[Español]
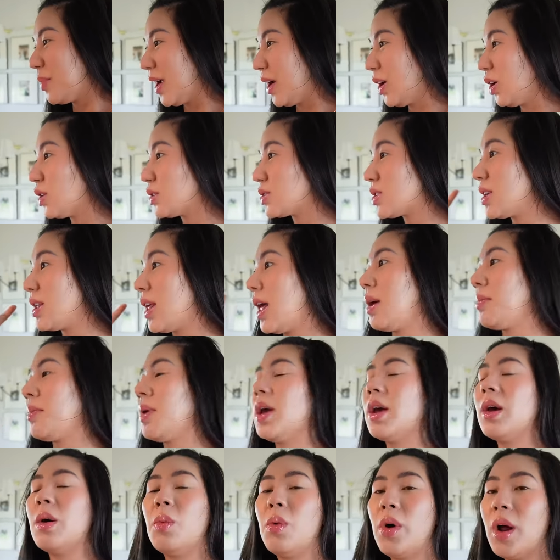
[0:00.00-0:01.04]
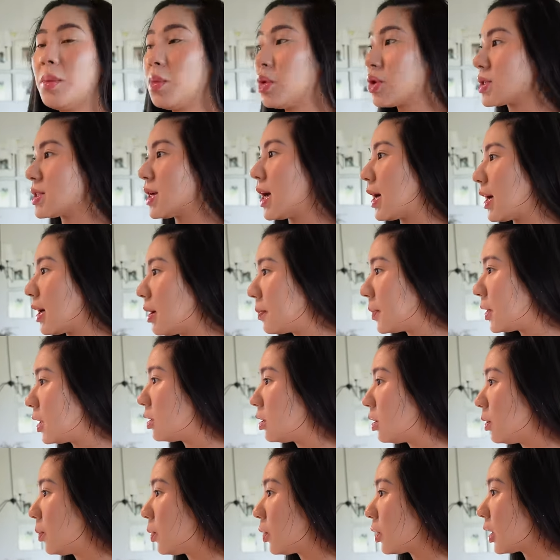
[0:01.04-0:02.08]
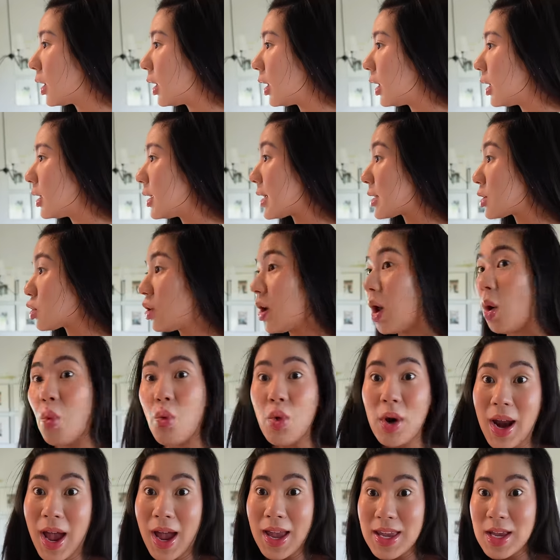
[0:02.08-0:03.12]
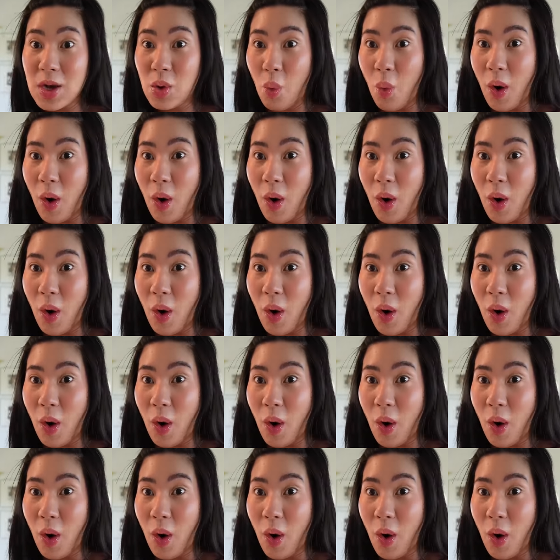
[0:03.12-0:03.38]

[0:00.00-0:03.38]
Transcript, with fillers: Pero sí, déjenme, voy a almorzar rapidito porque ya son las 1 y